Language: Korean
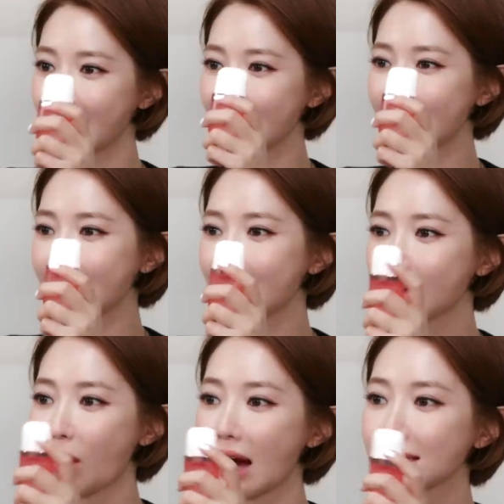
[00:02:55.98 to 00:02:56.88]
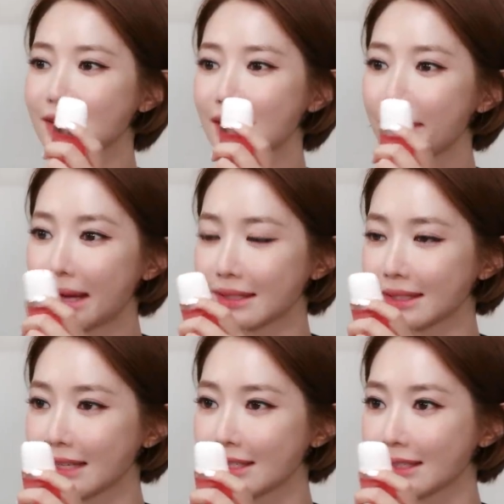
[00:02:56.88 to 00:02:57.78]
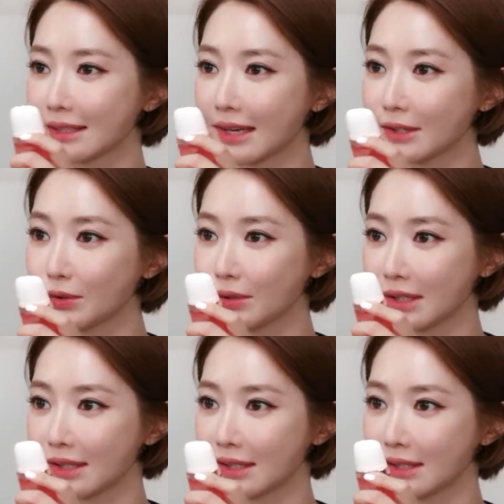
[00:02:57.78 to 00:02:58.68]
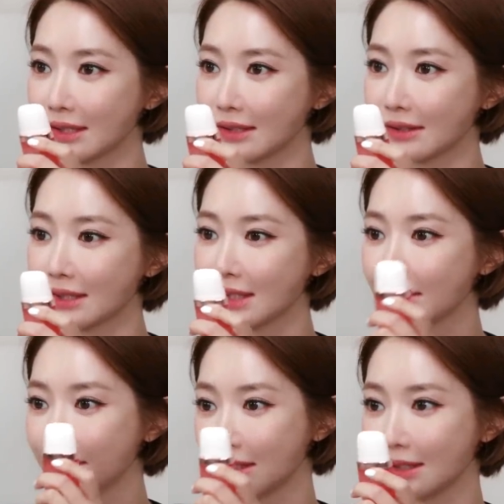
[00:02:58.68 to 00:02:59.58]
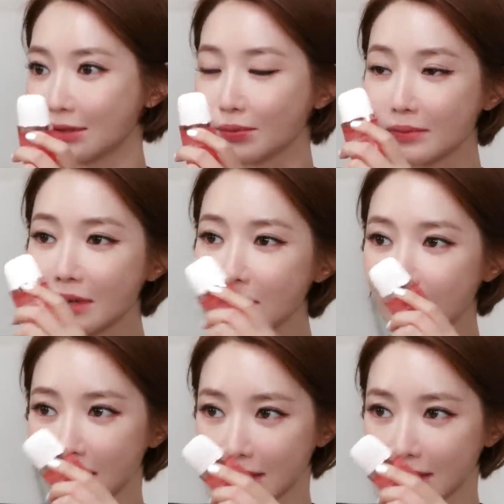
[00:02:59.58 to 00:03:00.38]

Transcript: 이 괄사 마사지를 할 수 있는 팁이 숨겨져